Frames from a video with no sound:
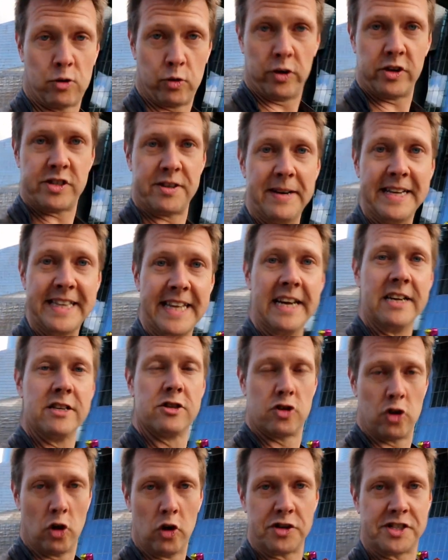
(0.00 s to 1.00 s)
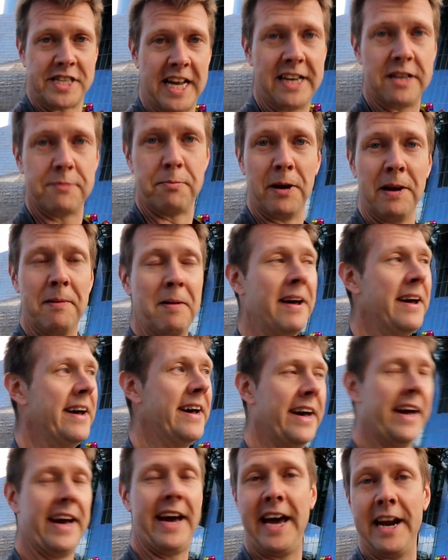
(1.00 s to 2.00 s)
Curiosamente, solo está disponible
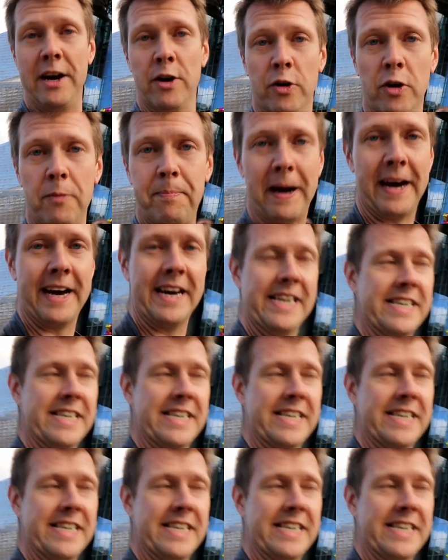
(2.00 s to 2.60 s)
en Europa.